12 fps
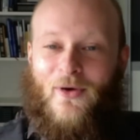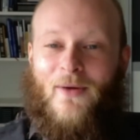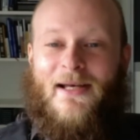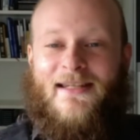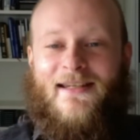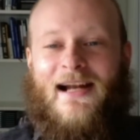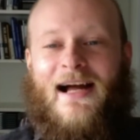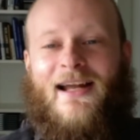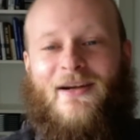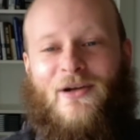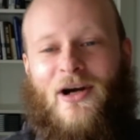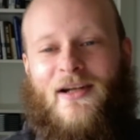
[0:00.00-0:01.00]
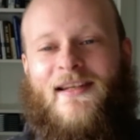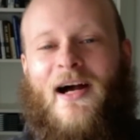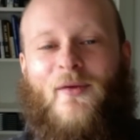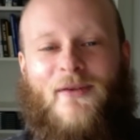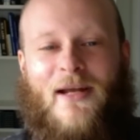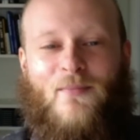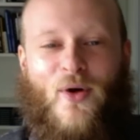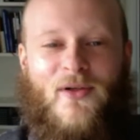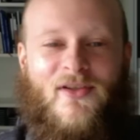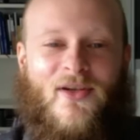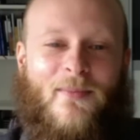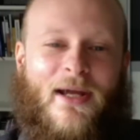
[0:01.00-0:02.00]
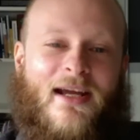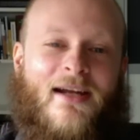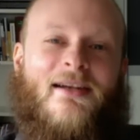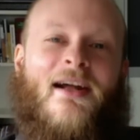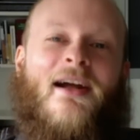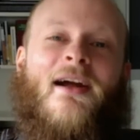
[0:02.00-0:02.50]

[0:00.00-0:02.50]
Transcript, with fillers: Um es in aller Kürze auf den Punkt zu bringen,